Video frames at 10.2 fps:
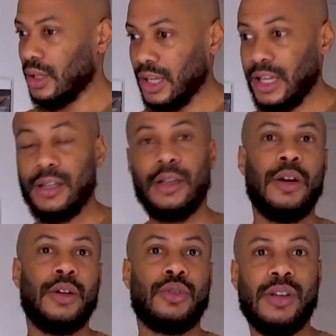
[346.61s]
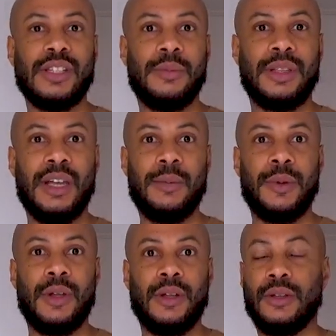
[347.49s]
Et euh, troisième
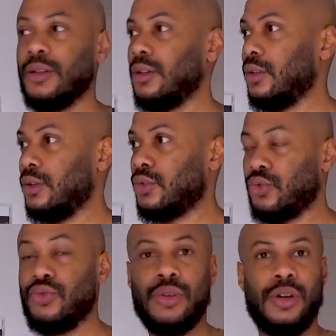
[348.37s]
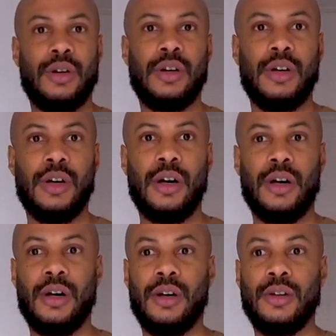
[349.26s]
étape, euh, tu,
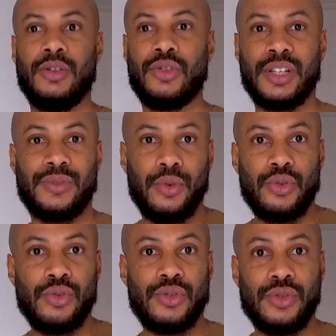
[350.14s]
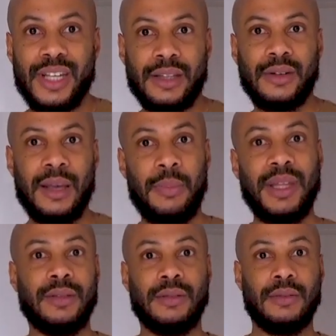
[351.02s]
euh, tu restes focus jusqu'à temps que ça
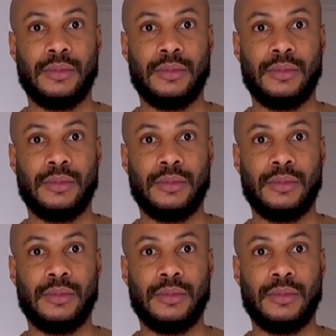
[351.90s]
pète.